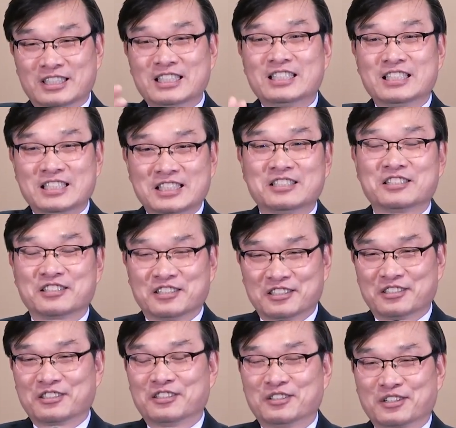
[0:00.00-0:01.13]
길이 있는
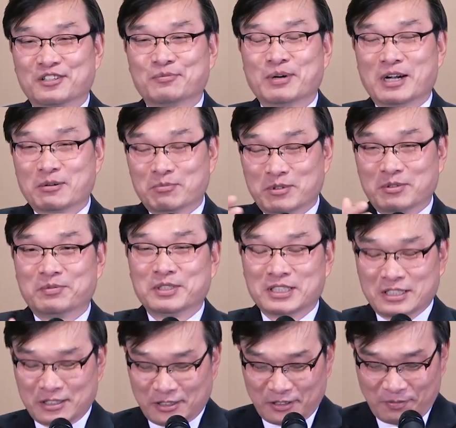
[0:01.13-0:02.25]
거죠. 그 방법이
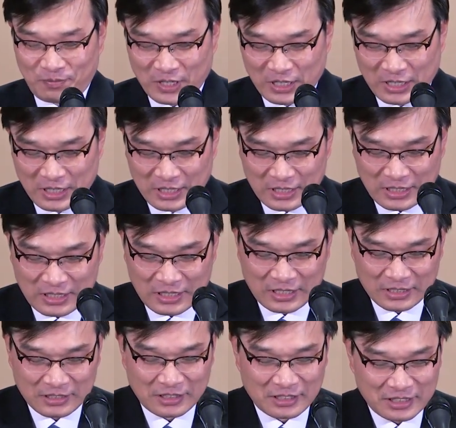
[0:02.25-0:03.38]
있고 어,
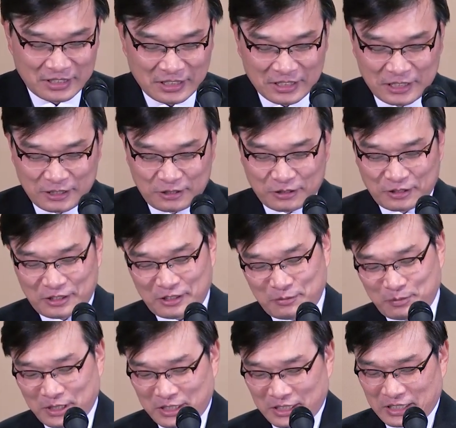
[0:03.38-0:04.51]
그걸 이제 기술
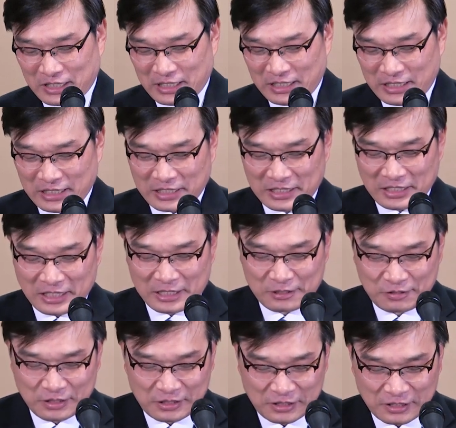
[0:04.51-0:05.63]
뭐 이렇게 얘기를 할
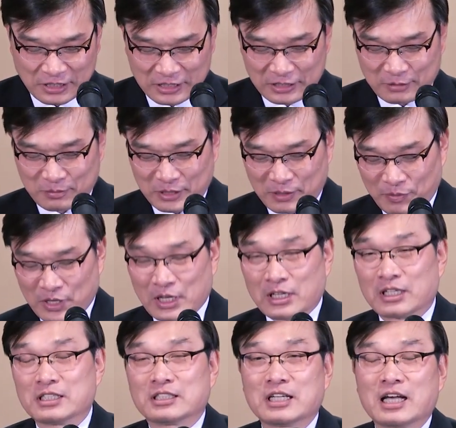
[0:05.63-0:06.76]
수 있을 것 같습니다.
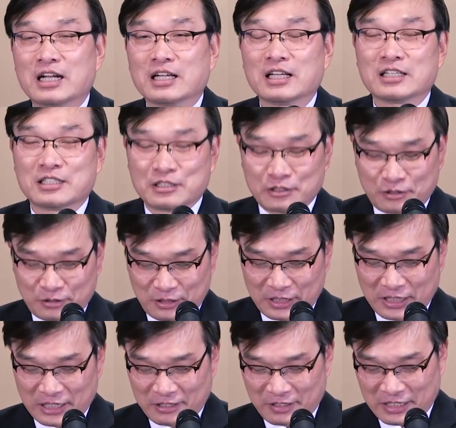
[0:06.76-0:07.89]
그 사랑의
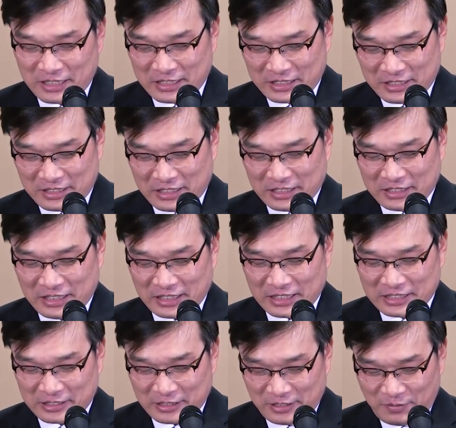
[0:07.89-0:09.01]
기술이라고 하는 어,
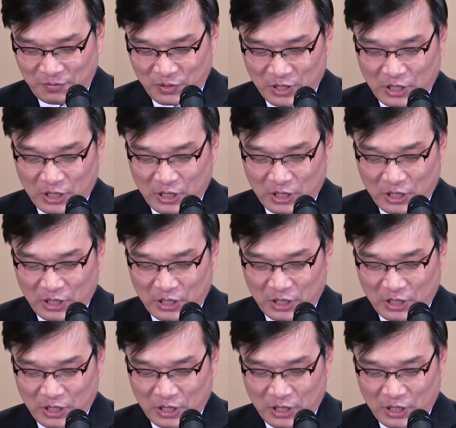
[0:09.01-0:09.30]
책에서